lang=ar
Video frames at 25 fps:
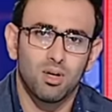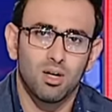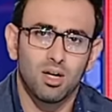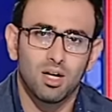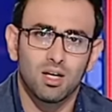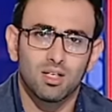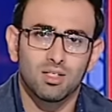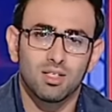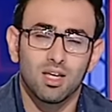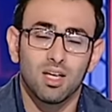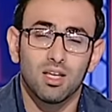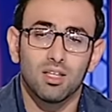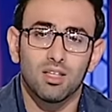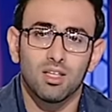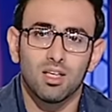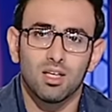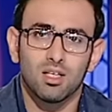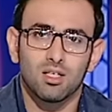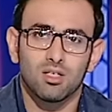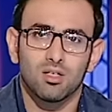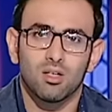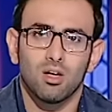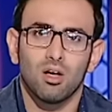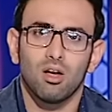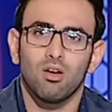ارزاق
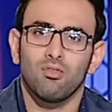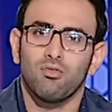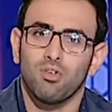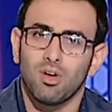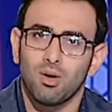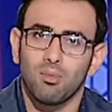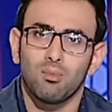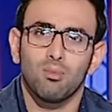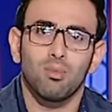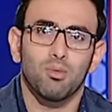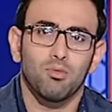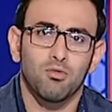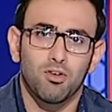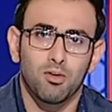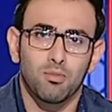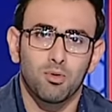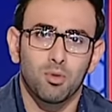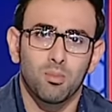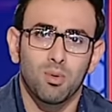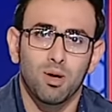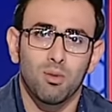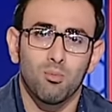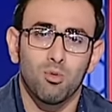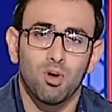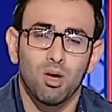الناس اه
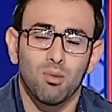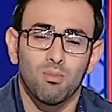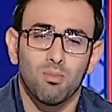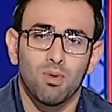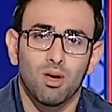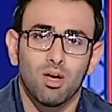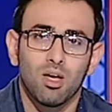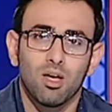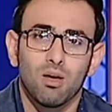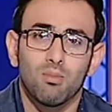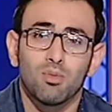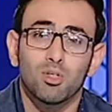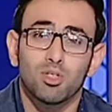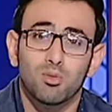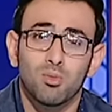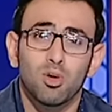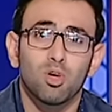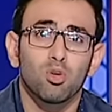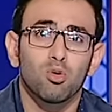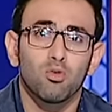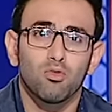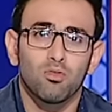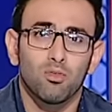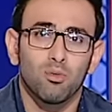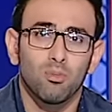فبتبقى مهمه بس
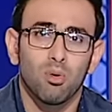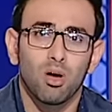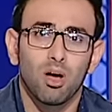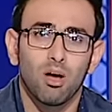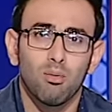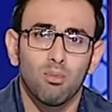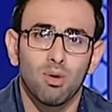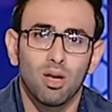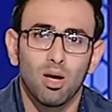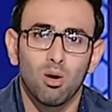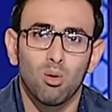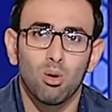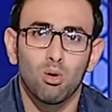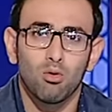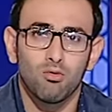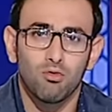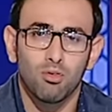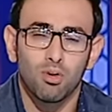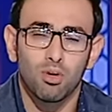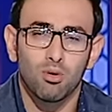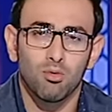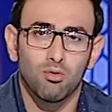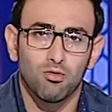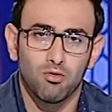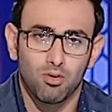برضه في المقام الاول
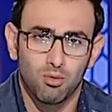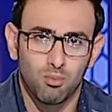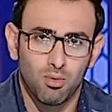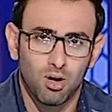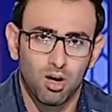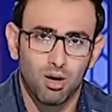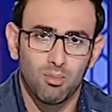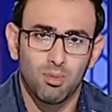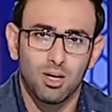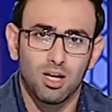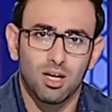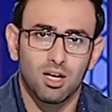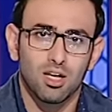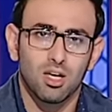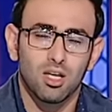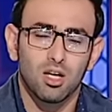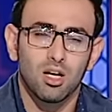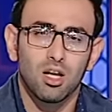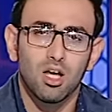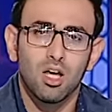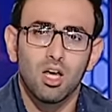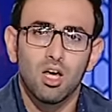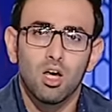وفي المقام الاخير